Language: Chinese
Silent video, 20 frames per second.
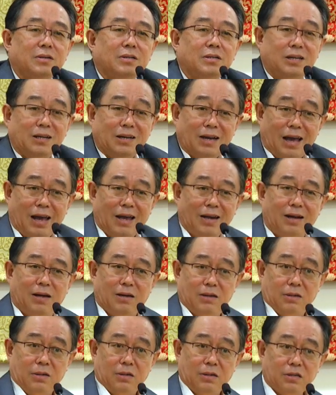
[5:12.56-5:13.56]
谁来
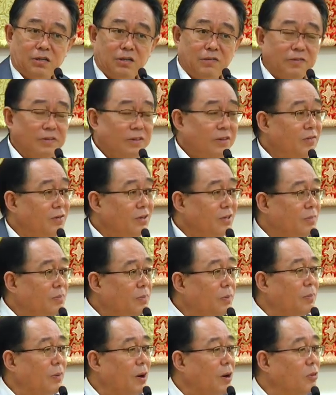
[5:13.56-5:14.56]
了，师傅，你为什
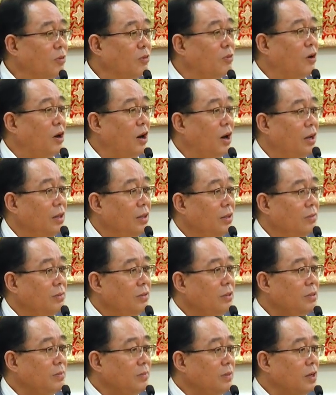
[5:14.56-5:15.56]
么不保护我？
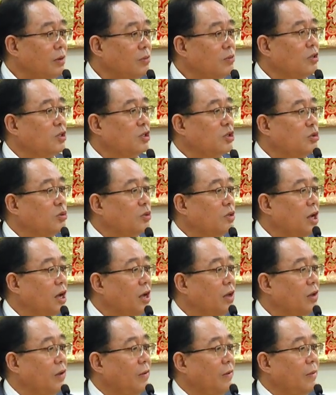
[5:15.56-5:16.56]
为什么让我受
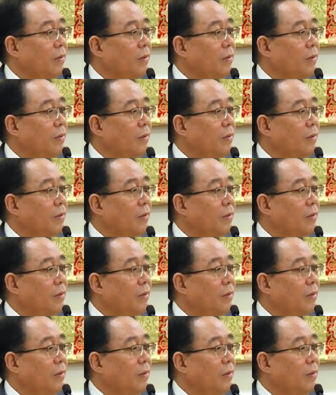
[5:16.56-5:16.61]
伤？